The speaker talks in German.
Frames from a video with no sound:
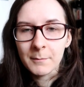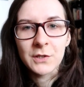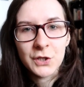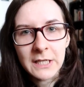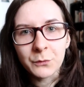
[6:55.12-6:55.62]

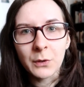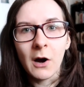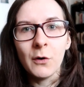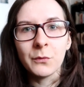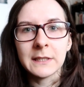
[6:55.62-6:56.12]
man steht früh
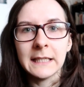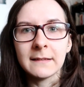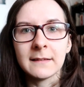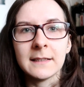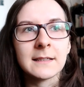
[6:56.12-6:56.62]
auf und
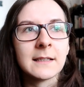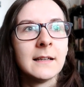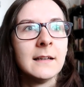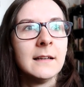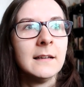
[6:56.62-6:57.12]
denkt sich,
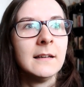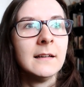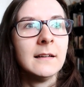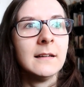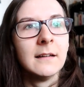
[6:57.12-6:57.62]

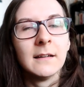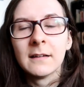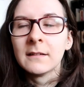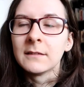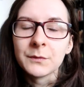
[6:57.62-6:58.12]

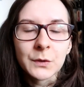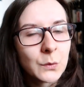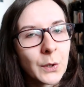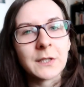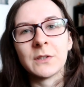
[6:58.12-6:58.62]
was wird
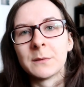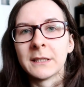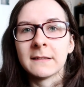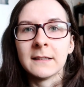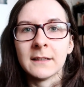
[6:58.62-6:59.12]
denn heute wieder
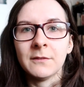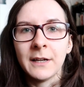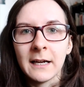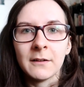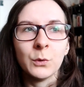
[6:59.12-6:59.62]
passieren?
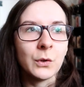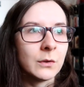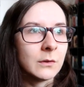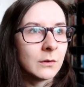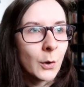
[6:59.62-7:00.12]
Wer wird
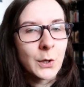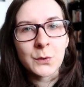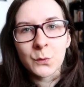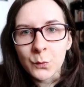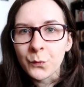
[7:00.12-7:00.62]
denn
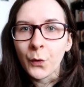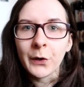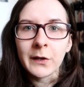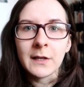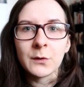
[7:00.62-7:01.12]
heute
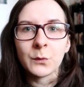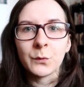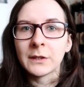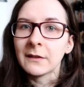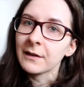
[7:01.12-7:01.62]
unfreundlich
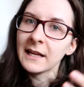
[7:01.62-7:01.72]
und wird dann